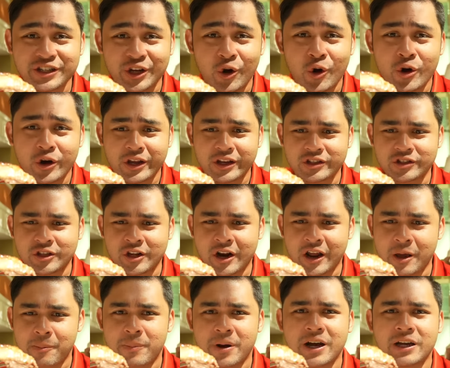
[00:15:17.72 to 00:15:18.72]
sa orchestra, eh
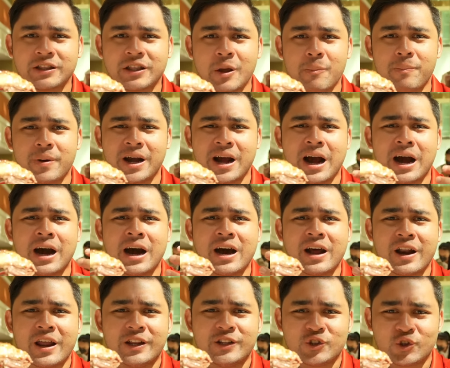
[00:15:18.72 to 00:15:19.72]
maganda yung
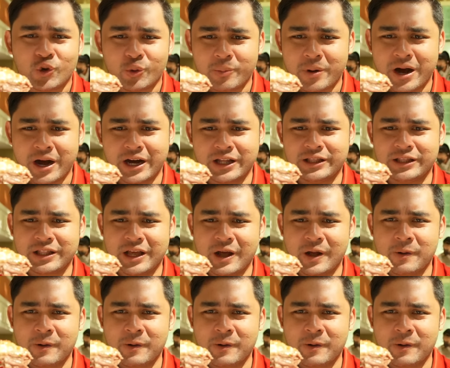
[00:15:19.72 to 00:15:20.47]
pagkaka-arrange ng mga kanta.